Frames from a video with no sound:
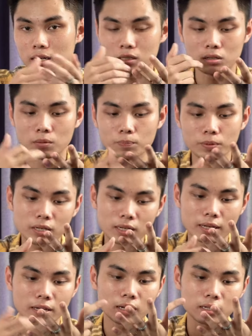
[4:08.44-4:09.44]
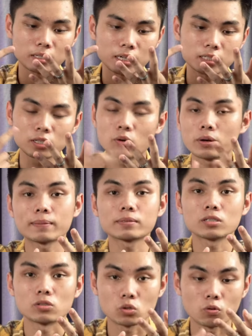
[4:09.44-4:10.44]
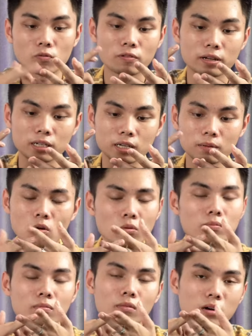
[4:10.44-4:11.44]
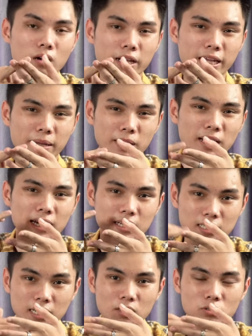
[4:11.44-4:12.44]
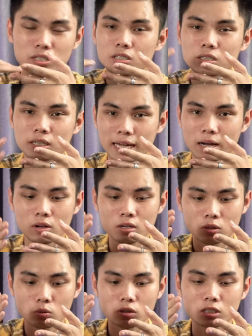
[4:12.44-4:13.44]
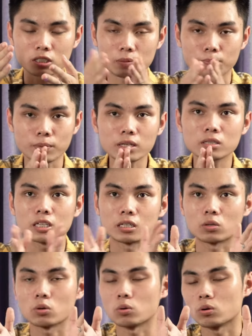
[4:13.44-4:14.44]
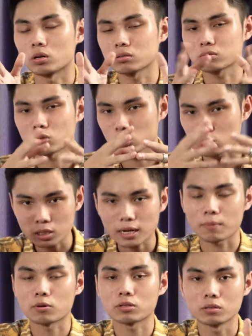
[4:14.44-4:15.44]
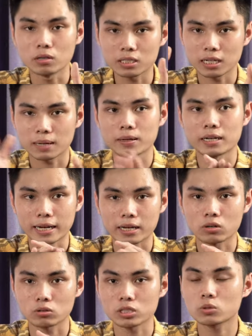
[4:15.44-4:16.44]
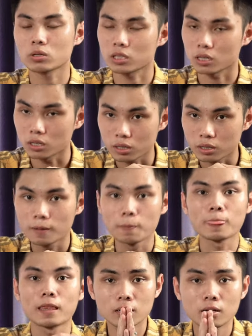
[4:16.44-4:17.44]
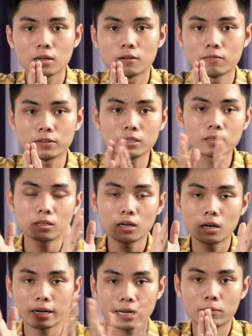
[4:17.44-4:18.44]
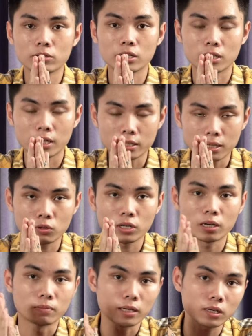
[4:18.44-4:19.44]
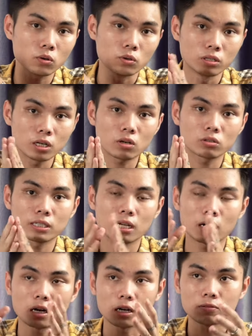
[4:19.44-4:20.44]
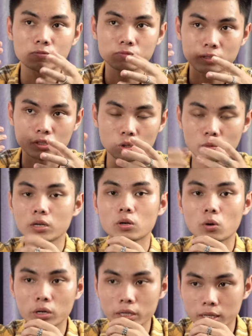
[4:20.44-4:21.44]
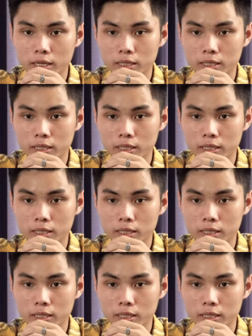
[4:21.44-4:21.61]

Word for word: ờ, thời lượng pin này à, những cái chế độ anh em sử dụng và những cái mode mà anh em đã cài đặt sẵn nó sẽ như thế nào cũng như là speed chỉnh độ ờ, nói chung tất cả mọi thứ ở trên cái màn hình này nó sẽ thuận tiện hơn và như anh em có thể thấy thêm một điểm thay đổi nữa đó chính là ở cái phần trục kết nối